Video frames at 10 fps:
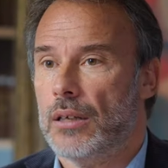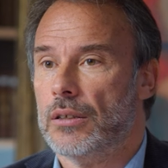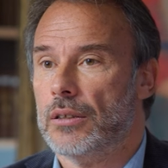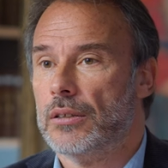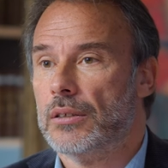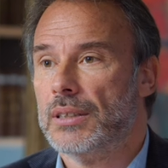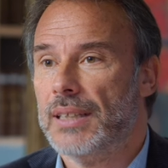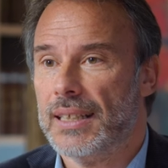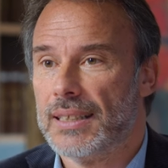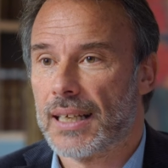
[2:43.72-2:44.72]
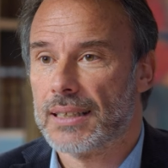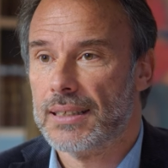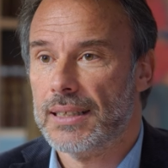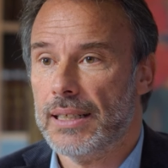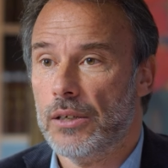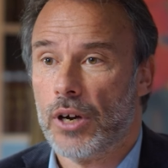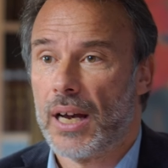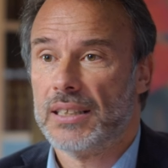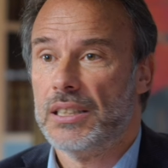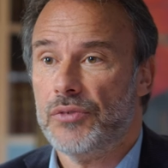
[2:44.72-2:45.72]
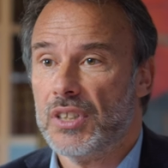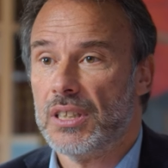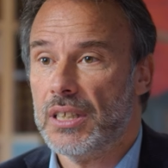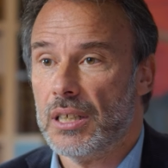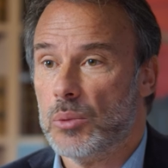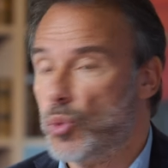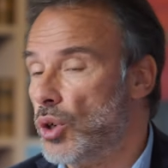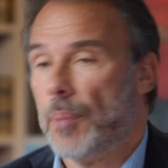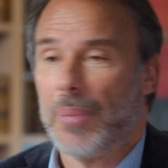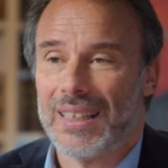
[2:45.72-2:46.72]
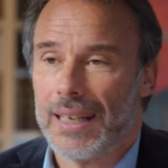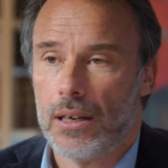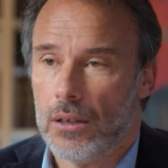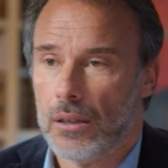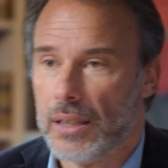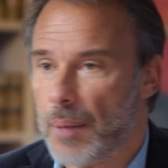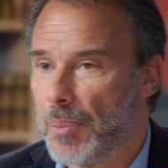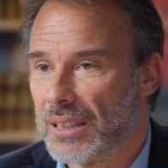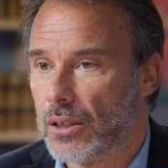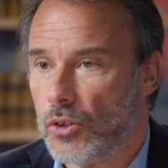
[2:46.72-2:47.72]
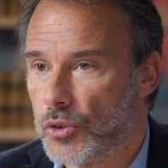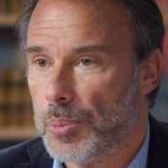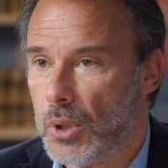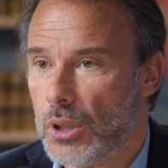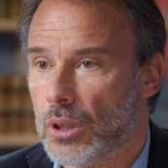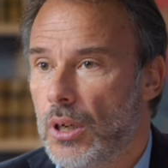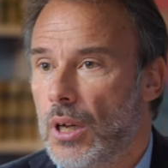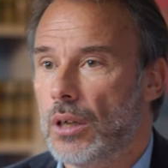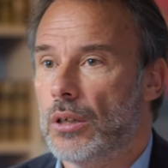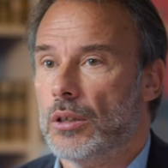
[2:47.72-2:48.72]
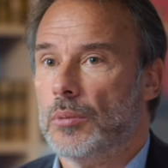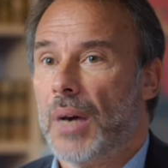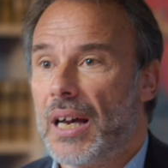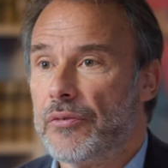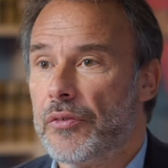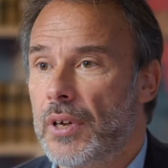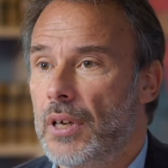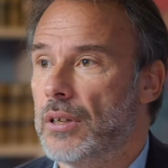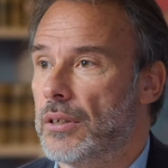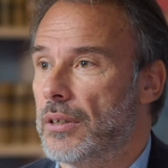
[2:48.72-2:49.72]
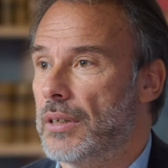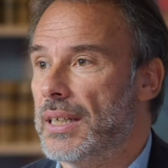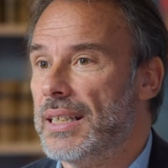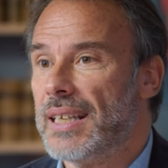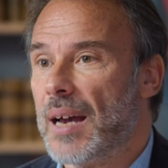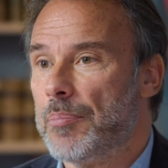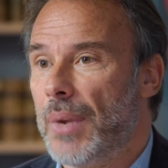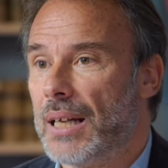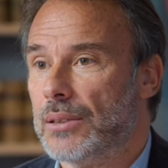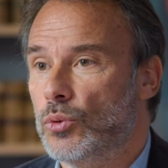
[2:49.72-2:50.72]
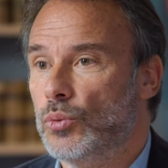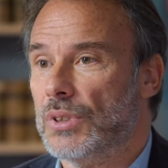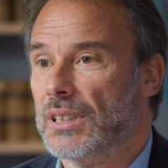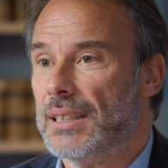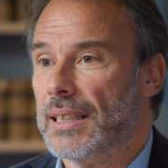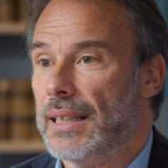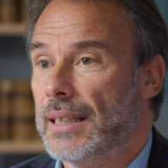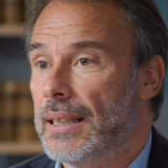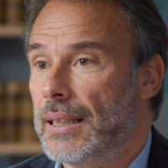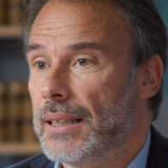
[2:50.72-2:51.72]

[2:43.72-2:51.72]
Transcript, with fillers: euh, d'exercer leur activité. Et puis, il n'y a pas d'école, il n'y a pas de transport. Euh, bref, il n'y a pas toutes ces